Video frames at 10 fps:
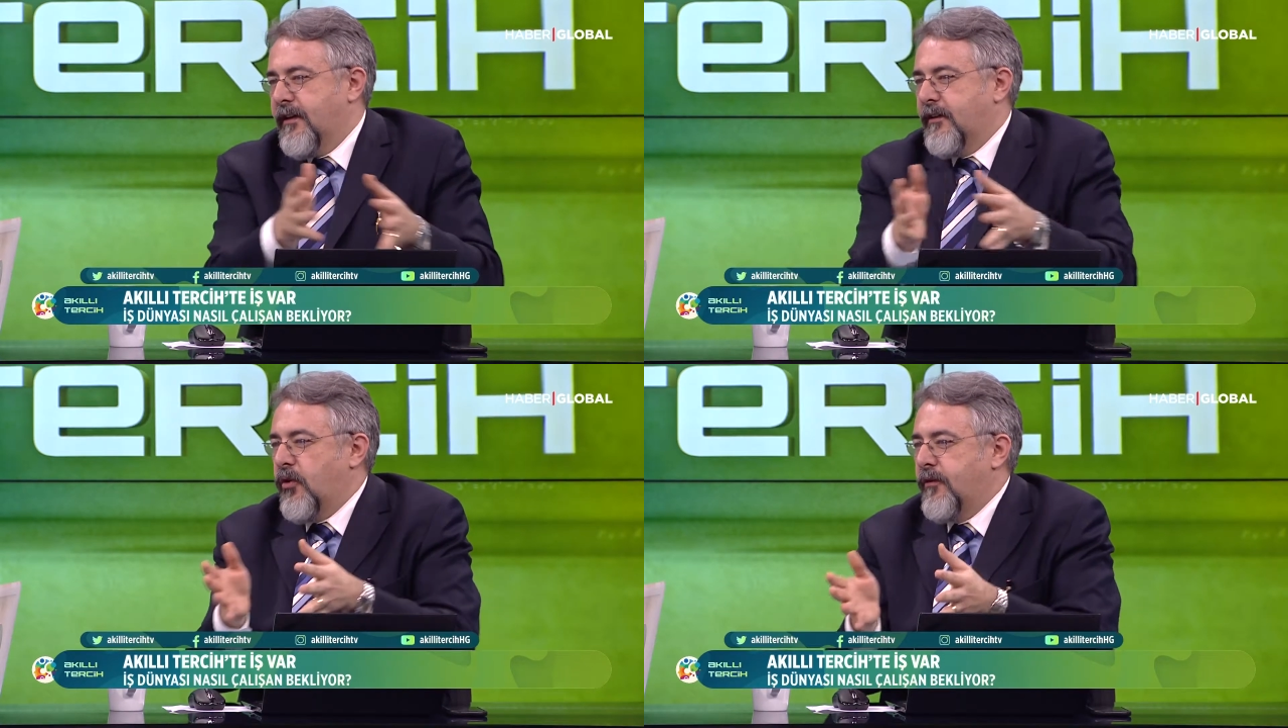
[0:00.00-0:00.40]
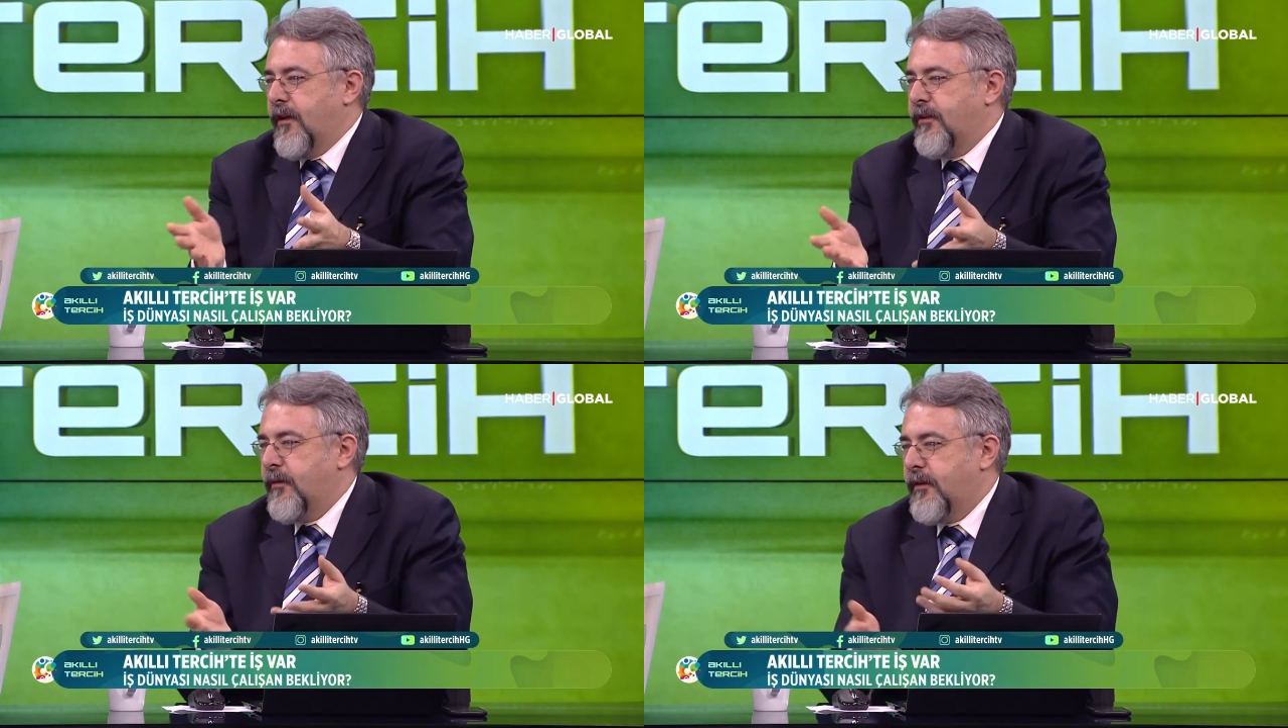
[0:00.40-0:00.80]
yani
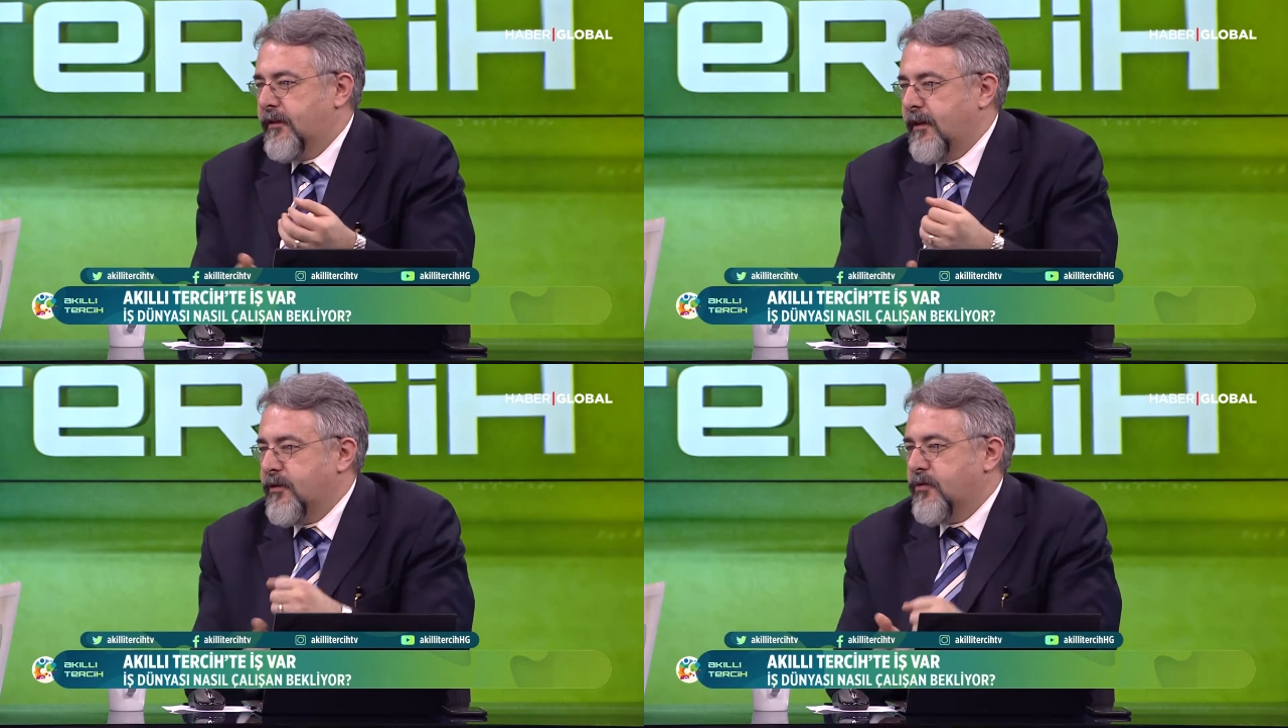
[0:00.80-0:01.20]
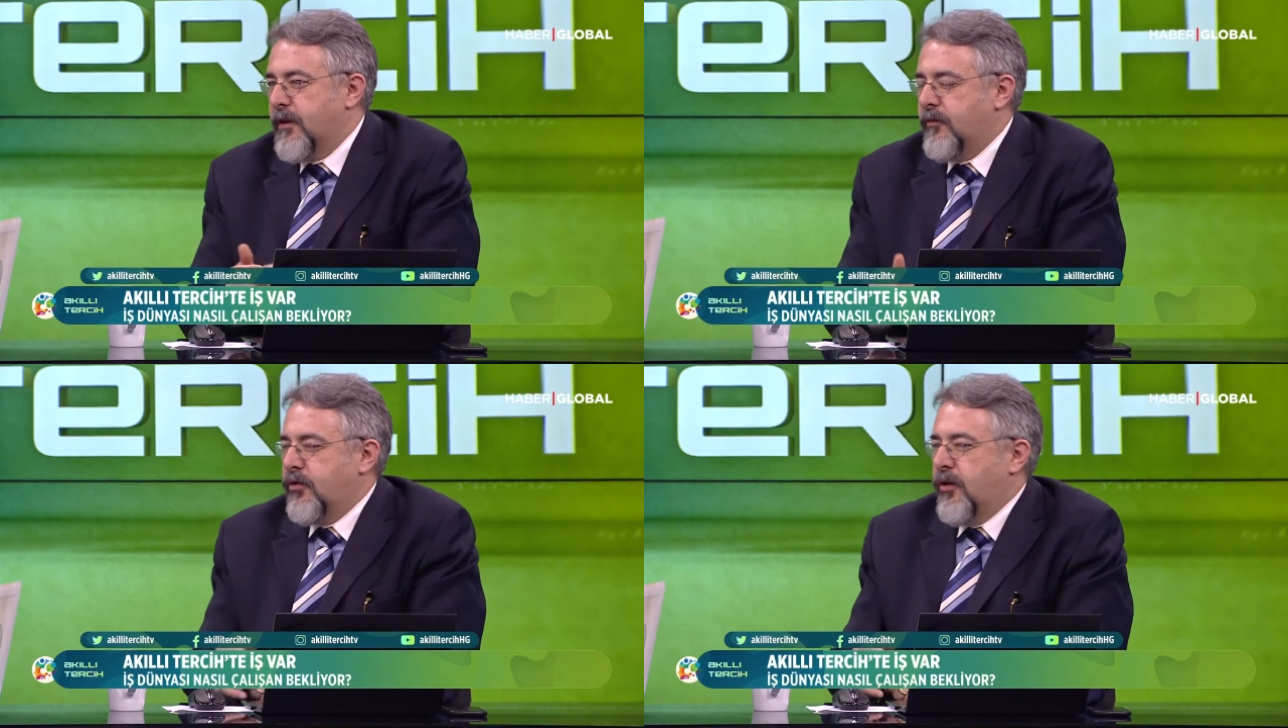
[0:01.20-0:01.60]
yönlendiremedikten
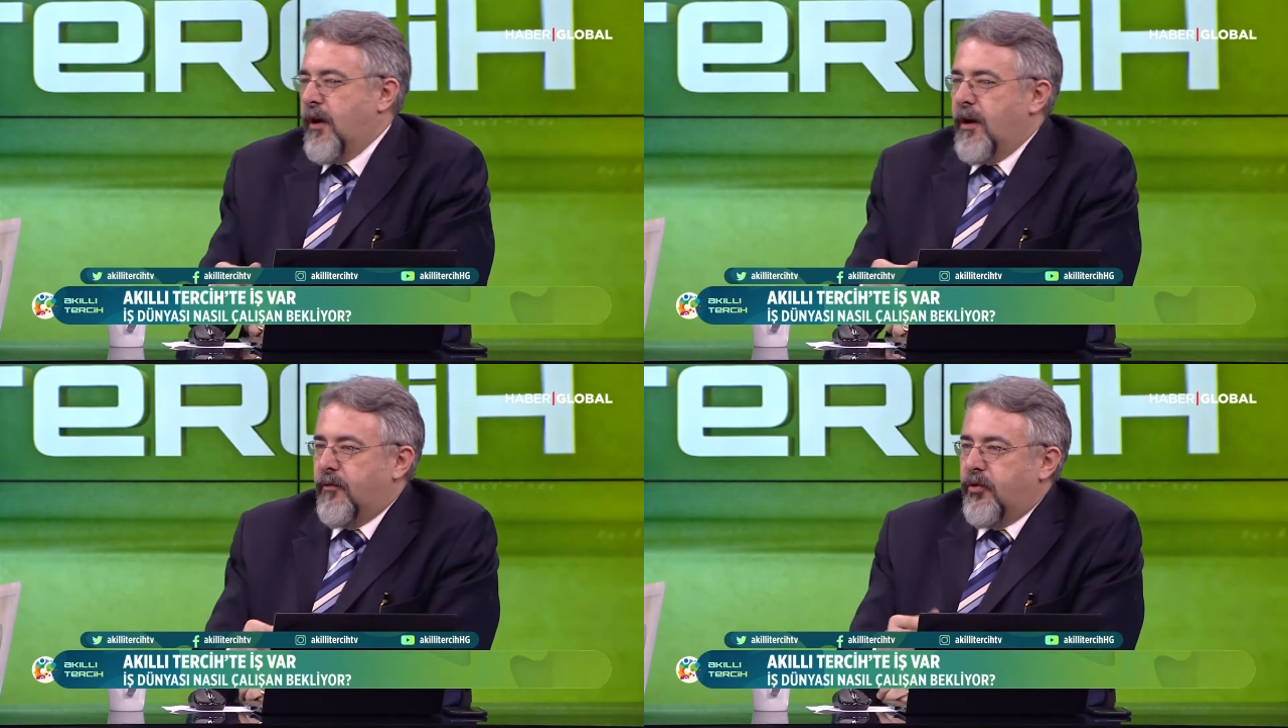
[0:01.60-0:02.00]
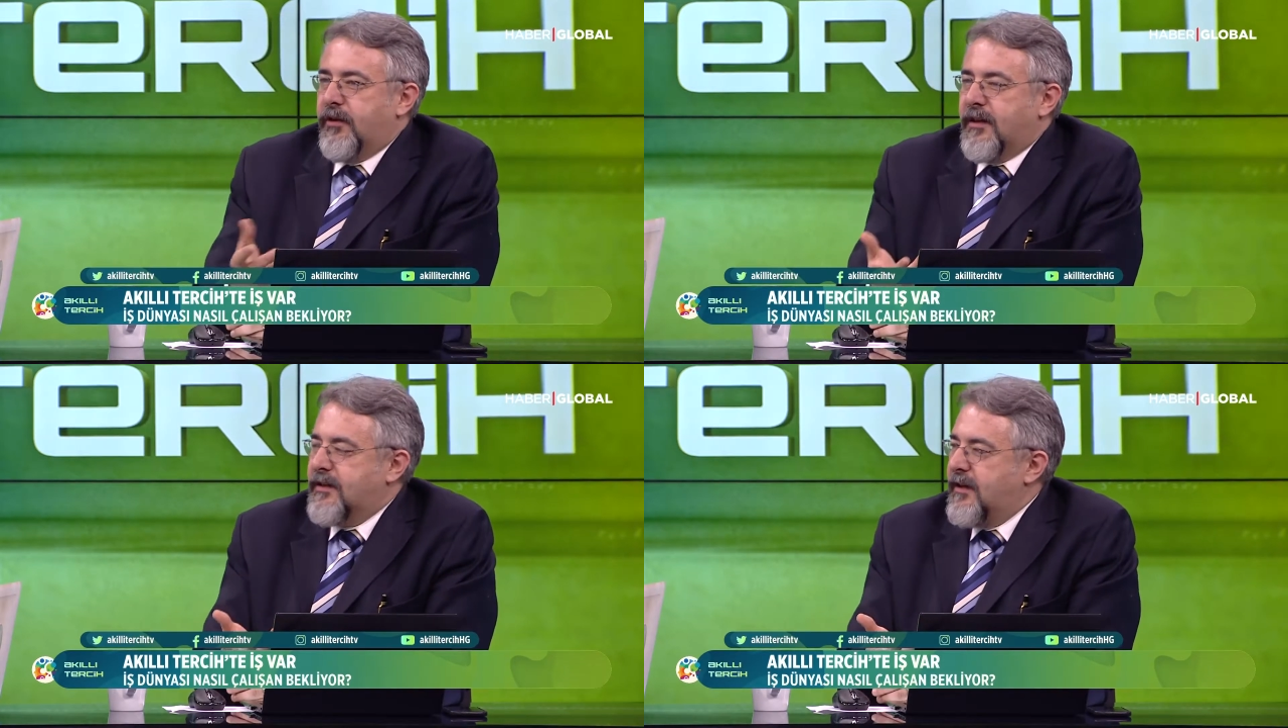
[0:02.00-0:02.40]
sonra bu
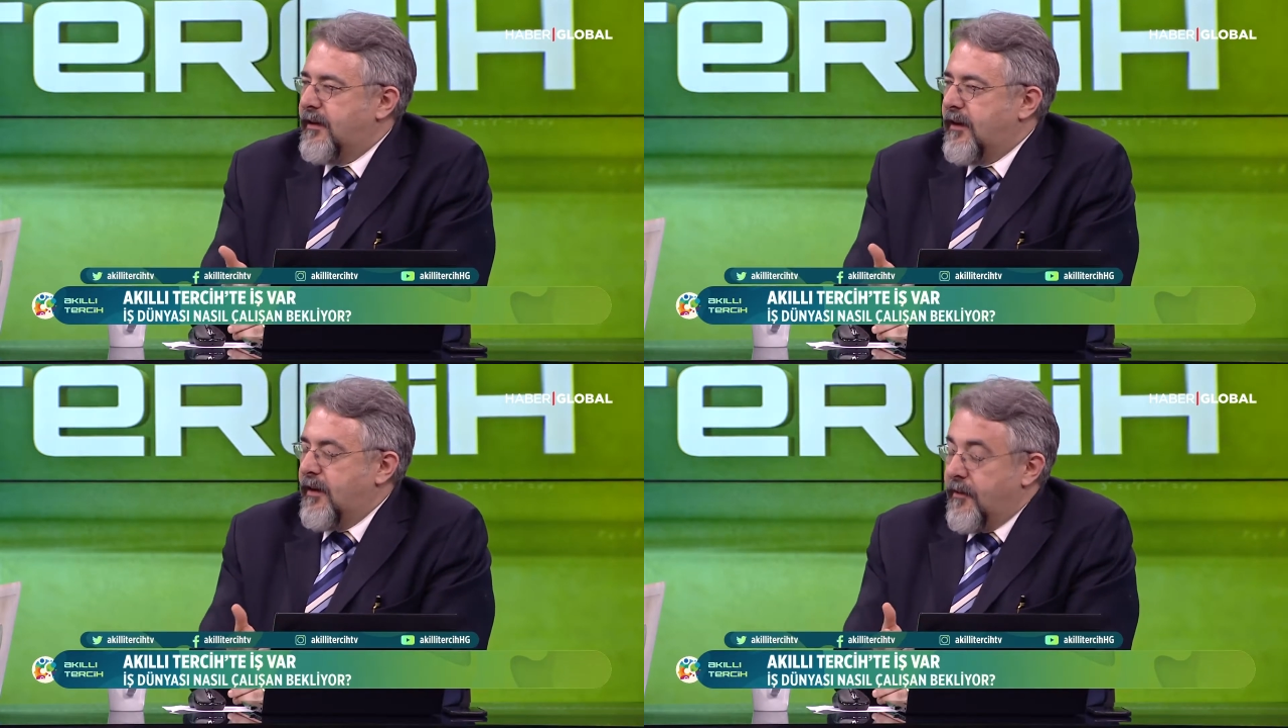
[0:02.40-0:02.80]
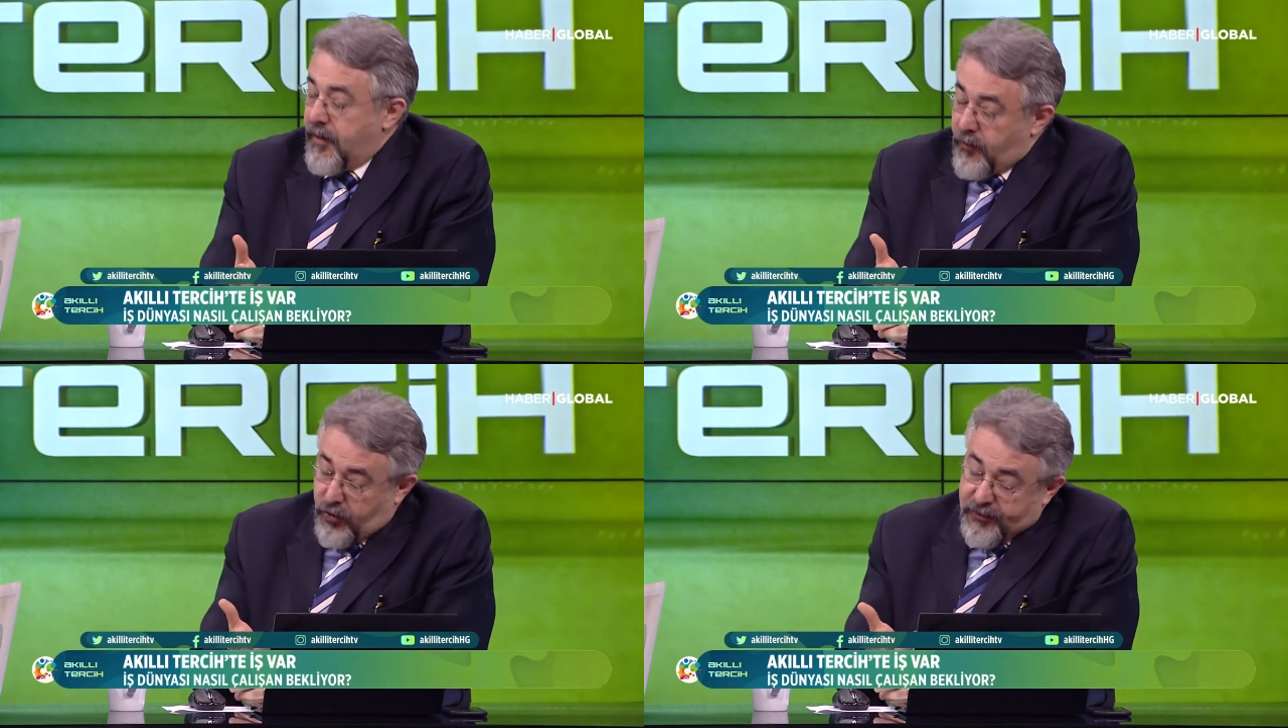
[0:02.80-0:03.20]
mutsuzluk potansiyelden
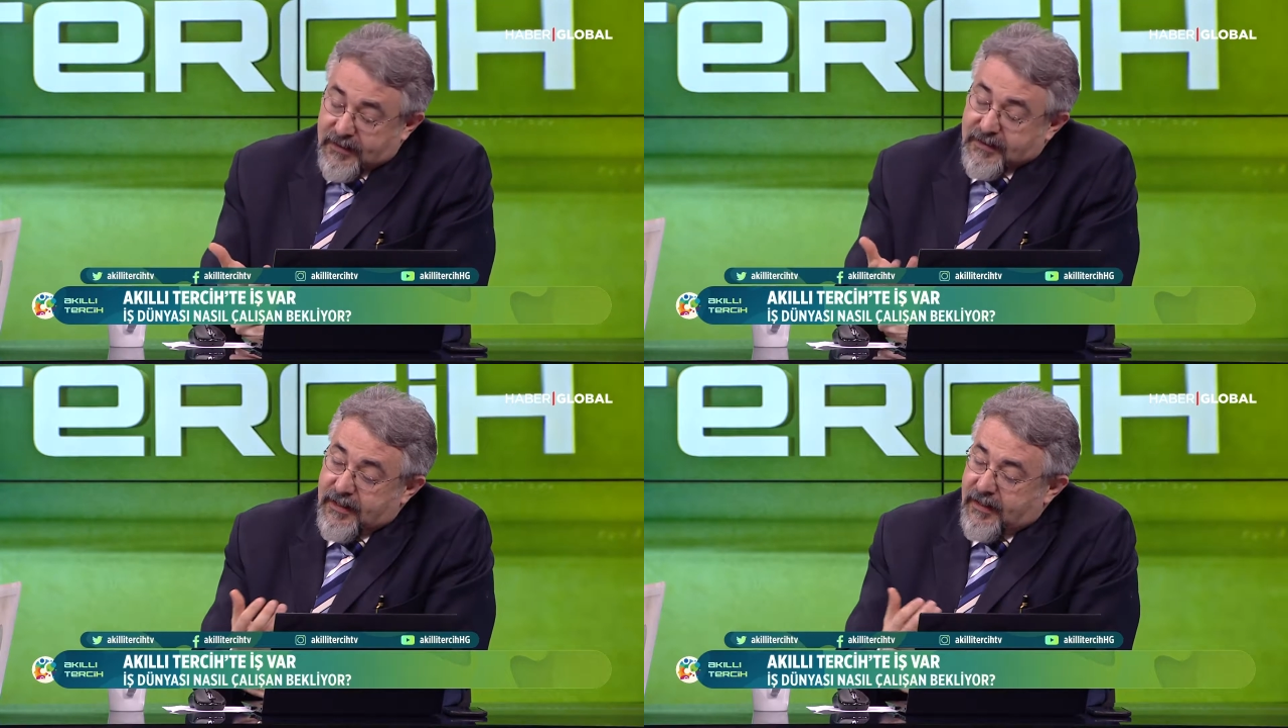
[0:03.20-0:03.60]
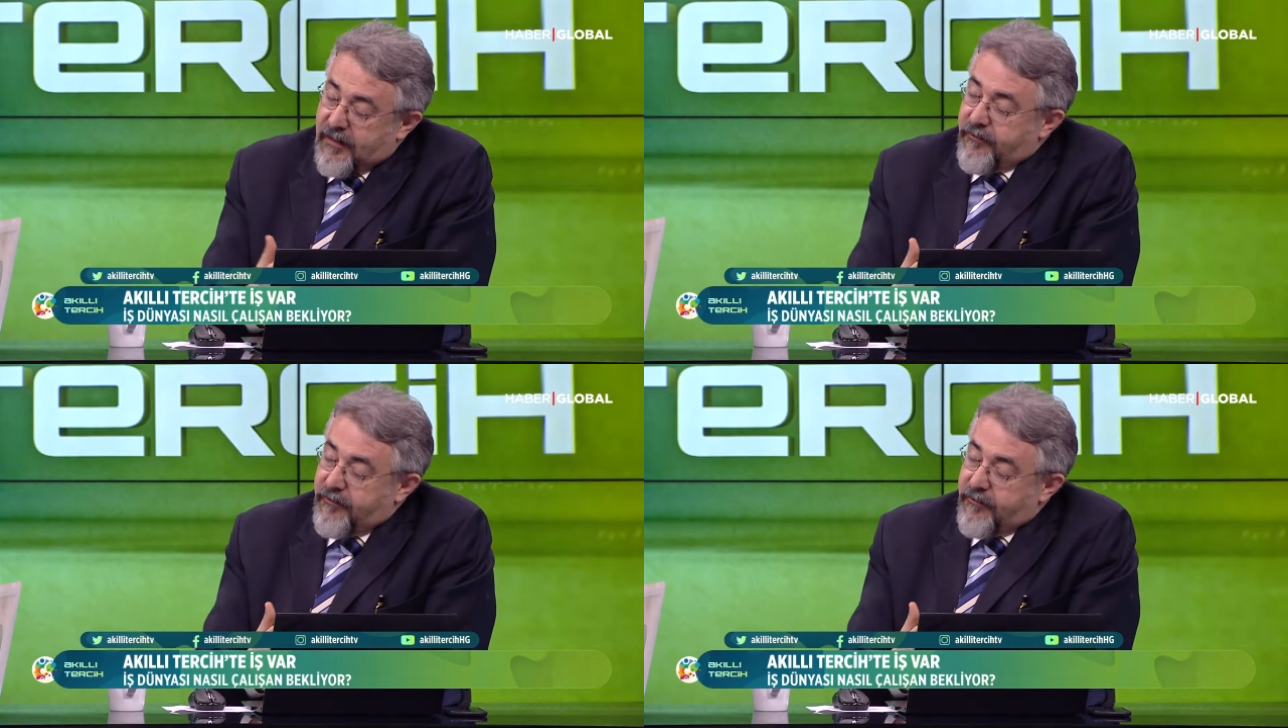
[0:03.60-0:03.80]
işte. potansiyelden